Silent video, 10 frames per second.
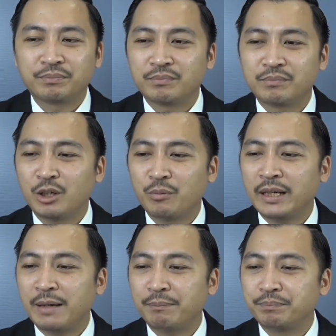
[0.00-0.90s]
rộng hay
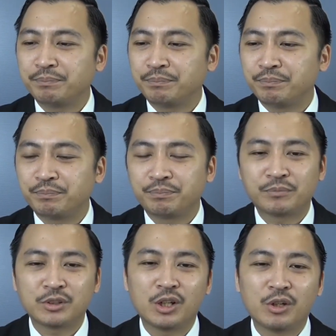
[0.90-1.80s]
hẹp
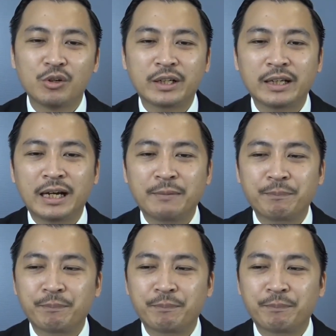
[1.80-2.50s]
rồi ok ạ